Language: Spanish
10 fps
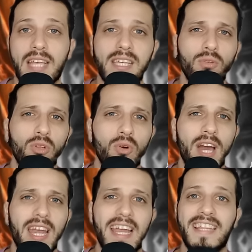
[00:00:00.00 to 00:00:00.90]
En segundo
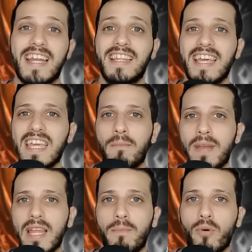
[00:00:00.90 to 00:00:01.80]
lugar, la estrategia
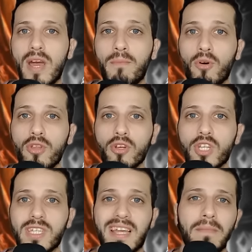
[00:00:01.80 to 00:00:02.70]
empleada por ambos
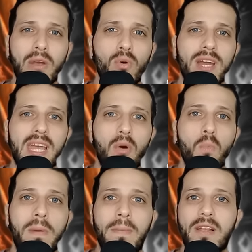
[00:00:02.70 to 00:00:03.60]
dioses también jugaría
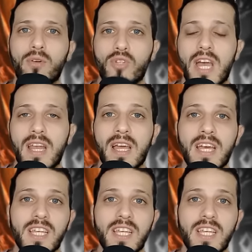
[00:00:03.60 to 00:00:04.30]
un papel crucial.